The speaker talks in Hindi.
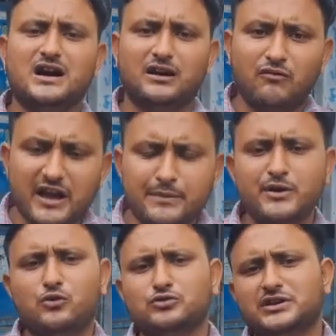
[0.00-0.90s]
कार्रवाई भी
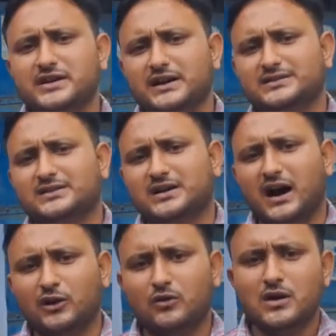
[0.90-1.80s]
होती है
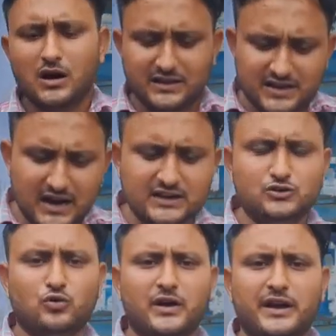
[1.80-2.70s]
तत्काल अधिकारी
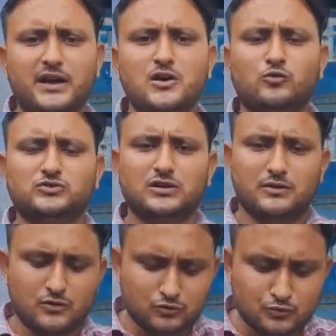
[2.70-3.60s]
जो हैं उस
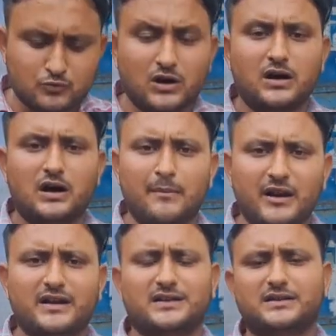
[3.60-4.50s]
उस आ,
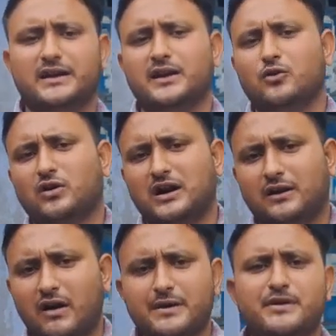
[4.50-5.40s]
अमल करते हैं और
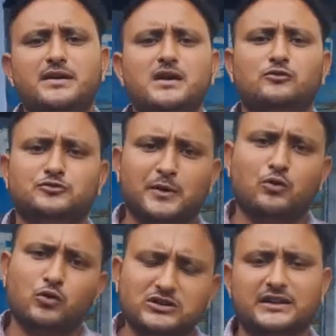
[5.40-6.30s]
कार्रवाई भी उस पर
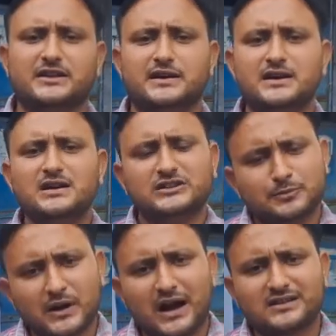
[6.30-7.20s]
हो जाती है जिस
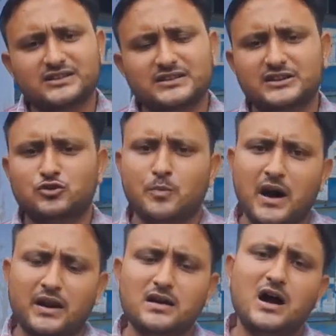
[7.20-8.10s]
प्रकार से ये
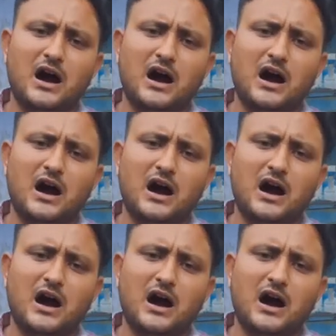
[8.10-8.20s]
चौपाल